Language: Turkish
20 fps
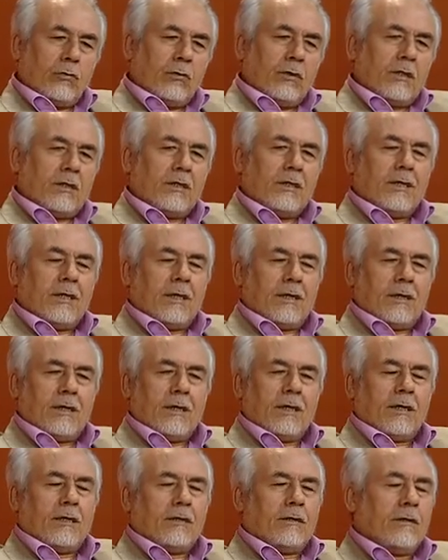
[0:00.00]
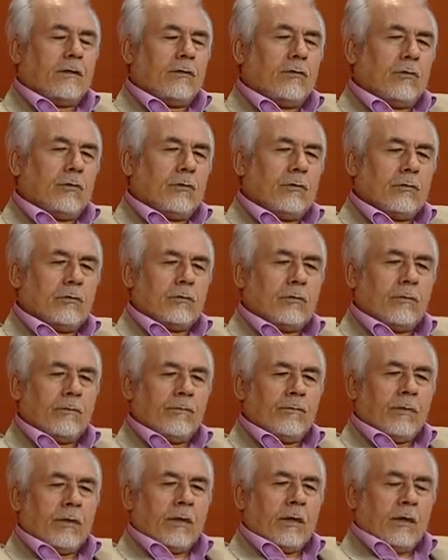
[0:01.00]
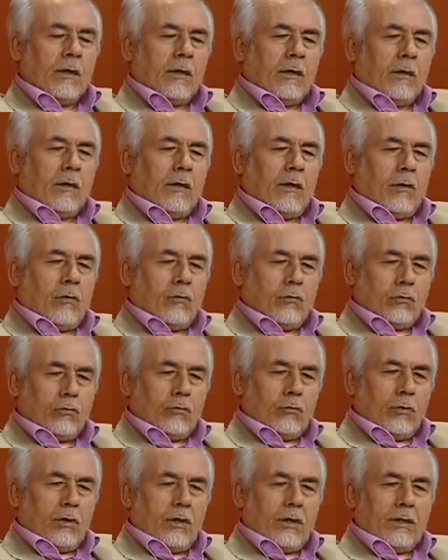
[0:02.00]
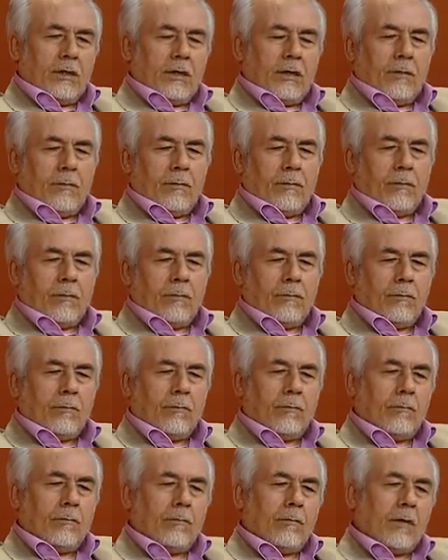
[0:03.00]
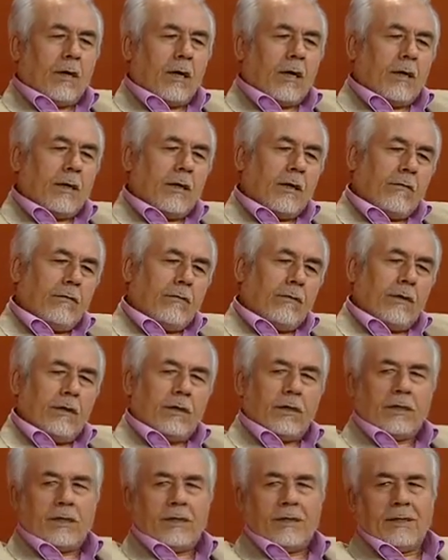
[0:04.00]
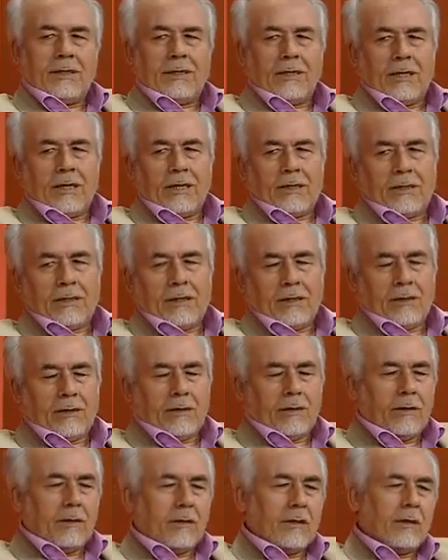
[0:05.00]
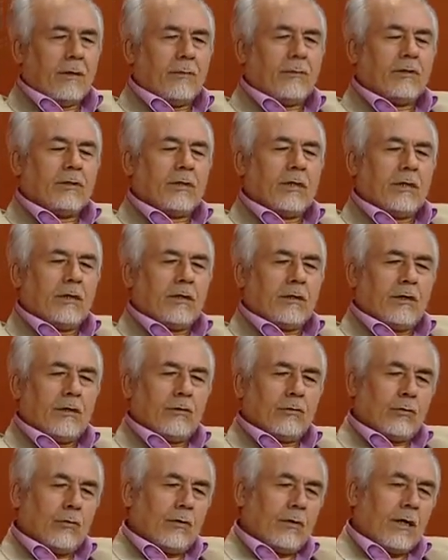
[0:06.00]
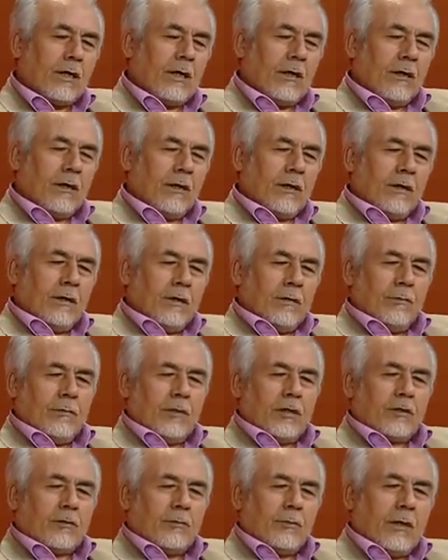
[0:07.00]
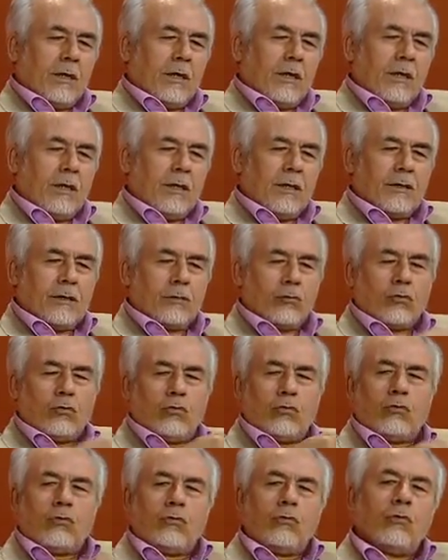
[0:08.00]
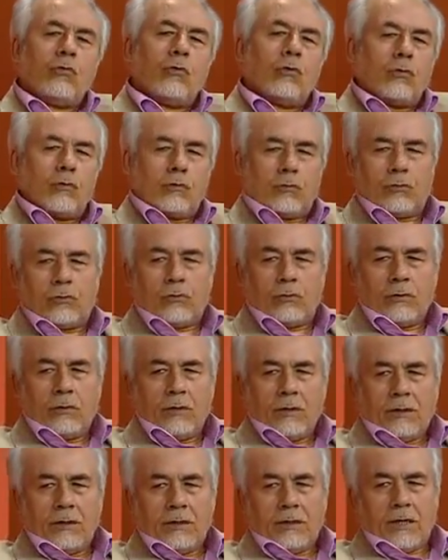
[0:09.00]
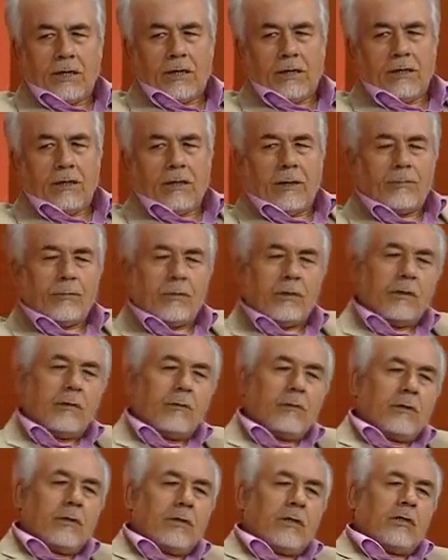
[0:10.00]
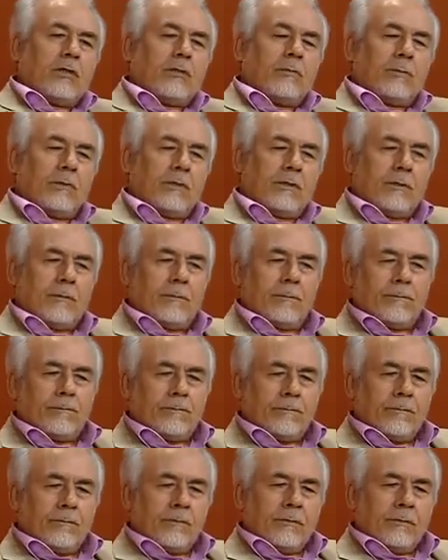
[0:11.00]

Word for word: sünneti yerine getiriyoruz. Yavzu ile de manevi kirlerden temizledikten sonra besmele ile de süslüyoruz. Yani yaptığımız iş bizim e,